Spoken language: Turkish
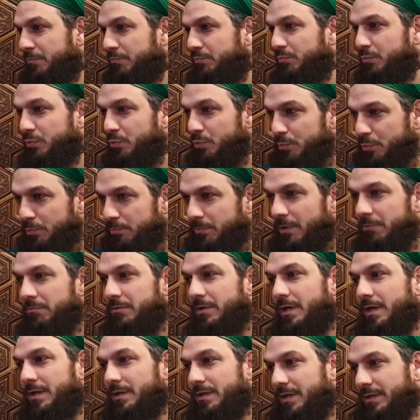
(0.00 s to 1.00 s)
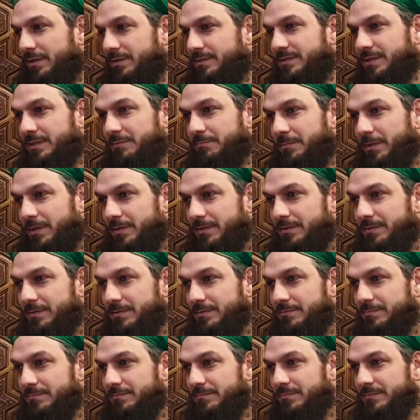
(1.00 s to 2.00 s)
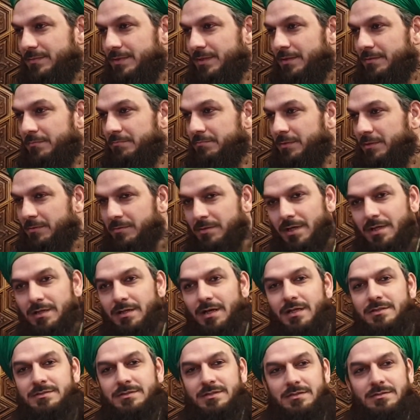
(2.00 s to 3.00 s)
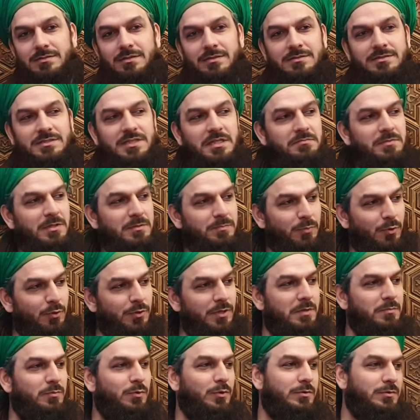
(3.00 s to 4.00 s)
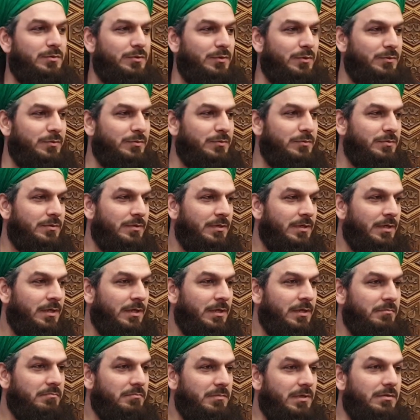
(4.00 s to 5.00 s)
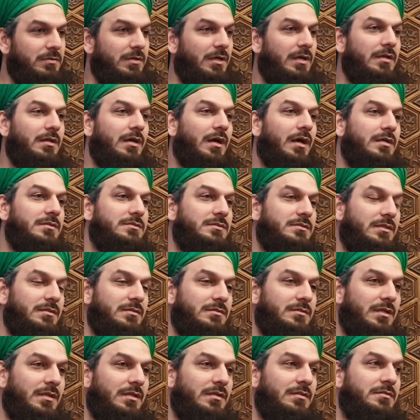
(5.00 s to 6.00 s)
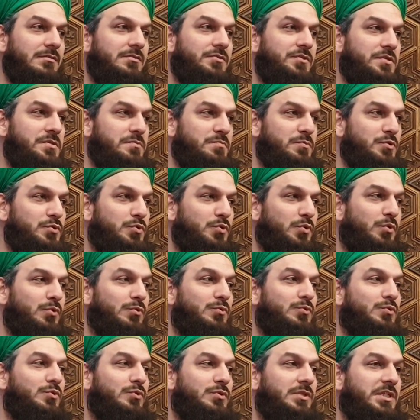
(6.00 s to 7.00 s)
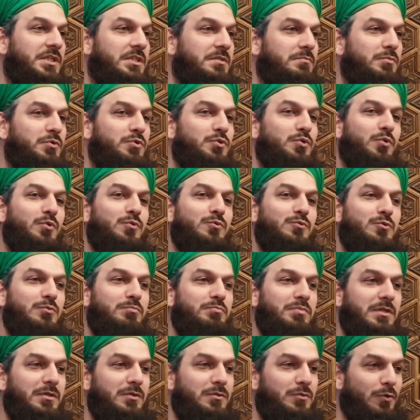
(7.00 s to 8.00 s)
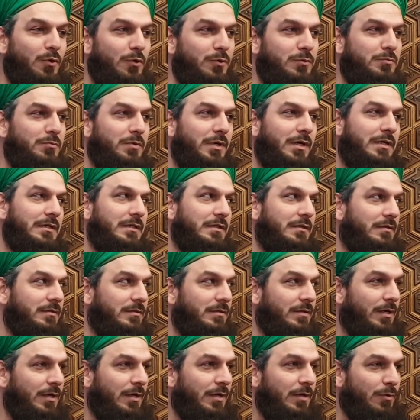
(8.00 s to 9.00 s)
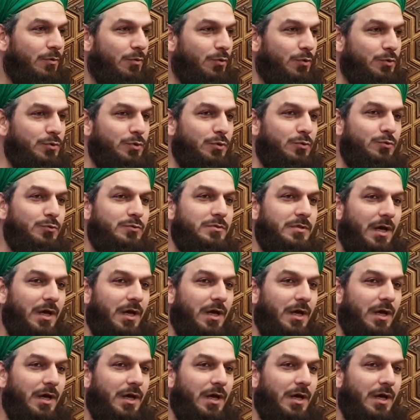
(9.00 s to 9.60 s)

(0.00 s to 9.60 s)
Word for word: Bu mu Mevlana'yı sevmek? Mevlana Hazretlerini sevmek böyle mi oluyor? Mevlana Hazretleri'nin çizmiş olduğu, gitmiş olduğu bir yol var. O yolu